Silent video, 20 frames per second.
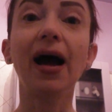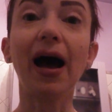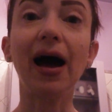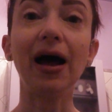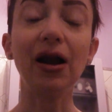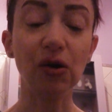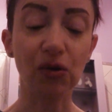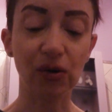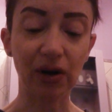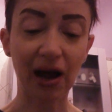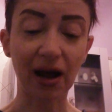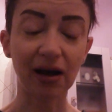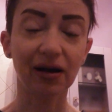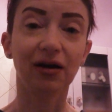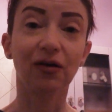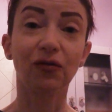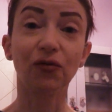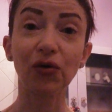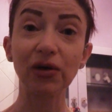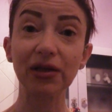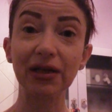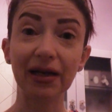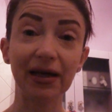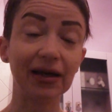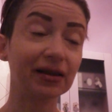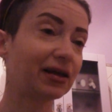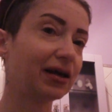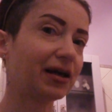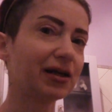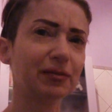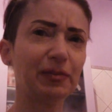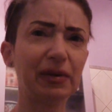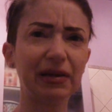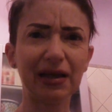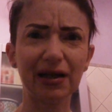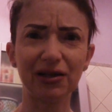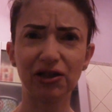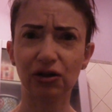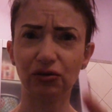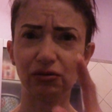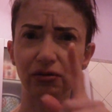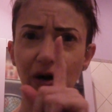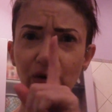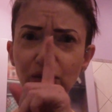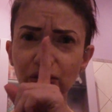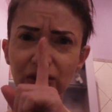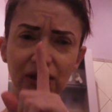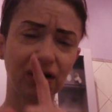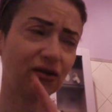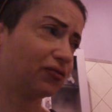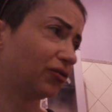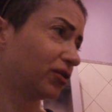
Allora, voi direte, aspetta accendo la luce che